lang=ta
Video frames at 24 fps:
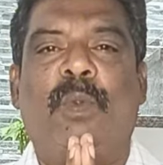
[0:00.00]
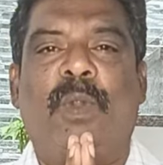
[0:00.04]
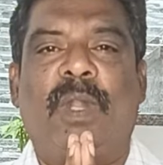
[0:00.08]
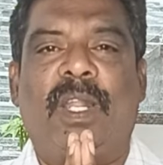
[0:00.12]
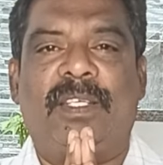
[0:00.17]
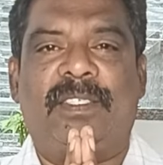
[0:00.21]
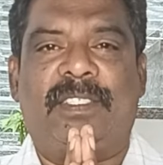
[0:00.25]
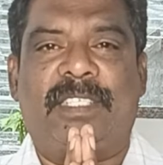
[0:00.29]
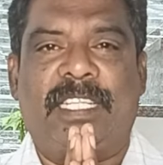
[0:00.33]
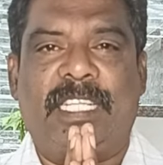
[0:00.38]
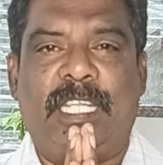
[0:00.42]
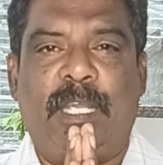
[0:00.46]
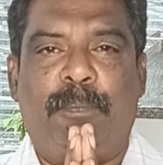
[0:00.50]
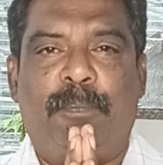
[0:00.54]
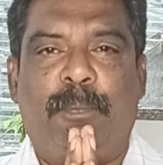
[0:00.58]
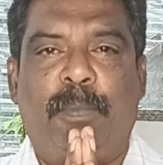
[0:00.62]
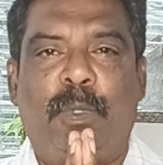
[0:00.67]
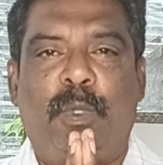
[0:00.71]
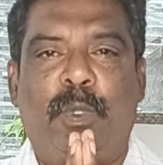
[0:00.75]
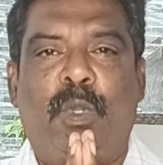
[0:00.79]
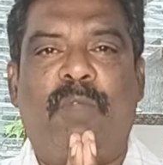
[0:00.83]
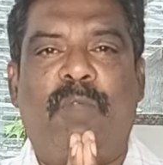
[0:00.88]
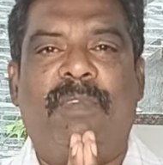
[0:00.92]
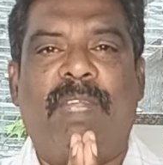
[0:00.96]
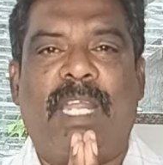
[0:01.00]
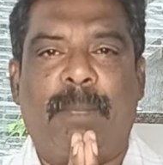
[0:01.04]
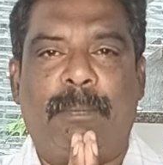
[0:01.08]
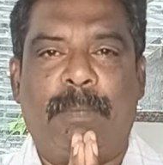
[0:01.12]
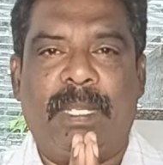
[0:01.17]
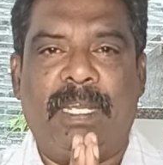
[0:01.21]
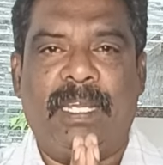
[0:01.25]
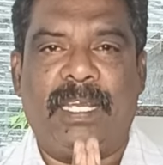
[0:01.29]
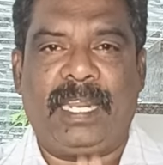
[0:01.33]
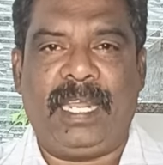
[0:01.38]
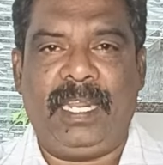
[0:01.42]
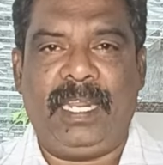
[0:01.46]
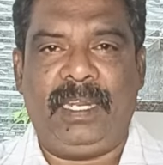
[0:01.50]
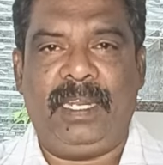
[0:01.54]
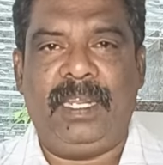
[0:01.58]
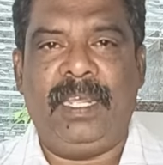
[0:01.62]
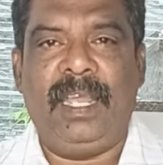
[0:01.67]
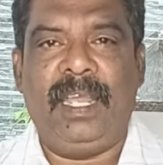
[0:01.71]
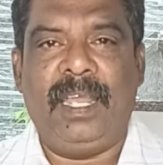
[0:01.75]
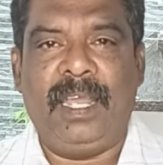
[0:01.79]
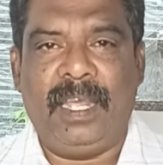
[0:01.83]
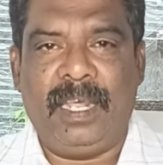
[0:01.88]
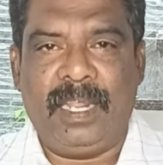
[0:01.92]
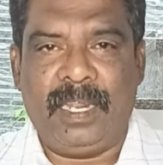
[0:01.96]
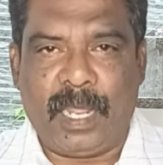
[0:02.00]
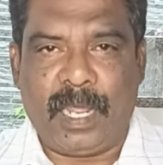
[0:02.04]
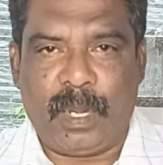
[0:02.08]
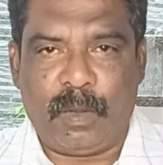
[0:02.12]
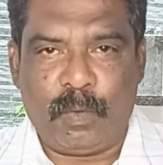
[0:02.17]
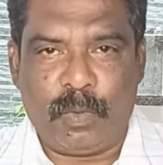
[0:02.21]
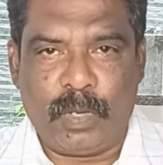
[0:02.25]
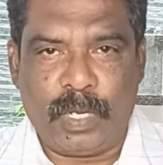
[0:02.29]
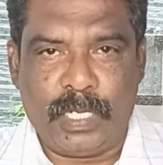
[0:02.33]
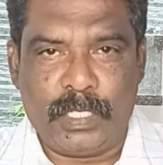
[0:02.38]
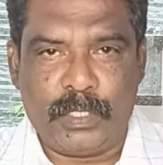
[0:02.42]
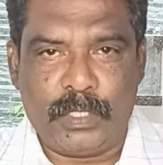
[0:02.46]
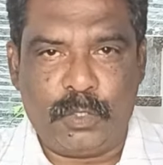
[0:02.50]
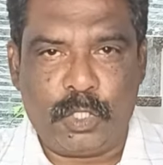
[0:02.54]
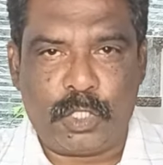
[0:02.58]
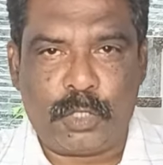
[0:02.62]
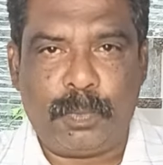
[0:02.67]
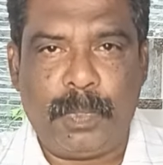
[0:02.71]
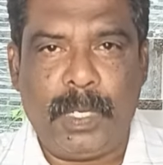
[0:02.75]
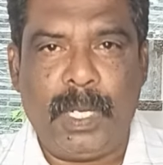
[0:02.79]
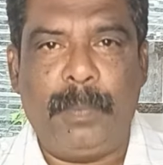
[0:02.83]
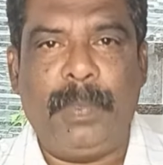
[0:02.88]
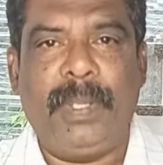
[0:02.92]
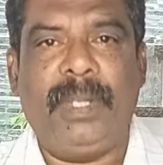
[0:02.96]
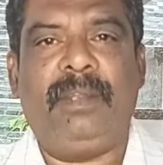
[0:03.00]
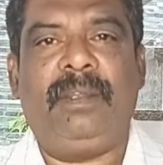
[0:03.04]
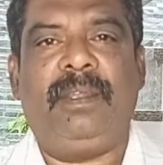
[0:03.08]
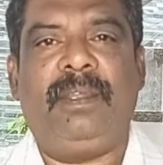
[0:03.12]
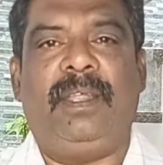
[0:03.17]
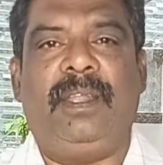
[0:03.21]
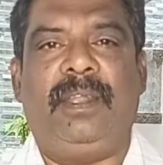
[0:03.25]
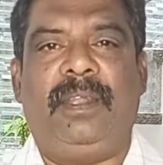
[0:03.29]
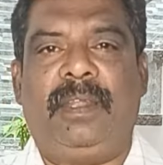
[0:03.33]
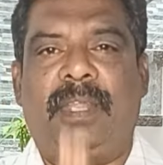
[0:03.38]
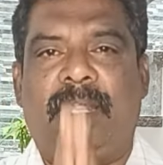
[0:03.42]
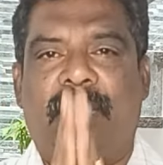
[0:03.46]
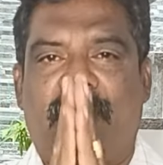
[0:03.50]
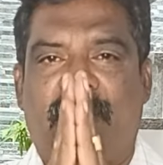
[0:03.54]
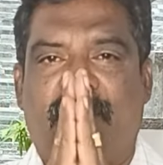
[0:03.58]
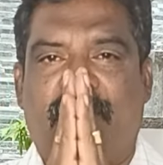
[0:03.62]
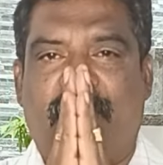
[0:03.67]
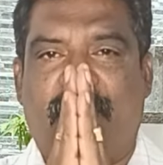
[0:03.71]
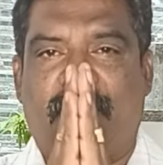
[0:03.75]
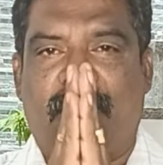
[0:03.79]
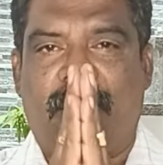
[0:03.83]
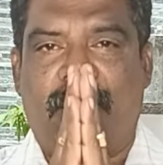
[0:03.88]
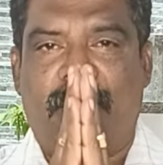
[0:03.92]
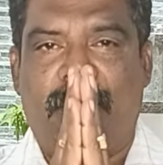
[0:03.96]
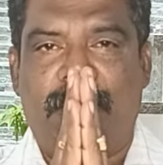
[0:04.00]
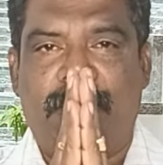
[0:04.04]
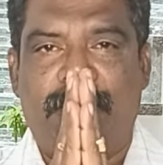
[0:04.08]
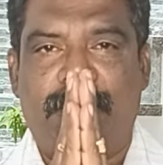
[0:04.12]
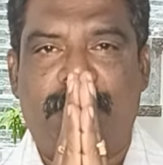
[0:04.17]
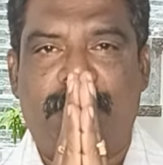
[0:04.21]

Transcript: உங்களை சந்திப்பதோடு விடைபெறுகிறேன் நான் உங்கள் ஜோஸ் பில்பின் நன்றி வணக்கம்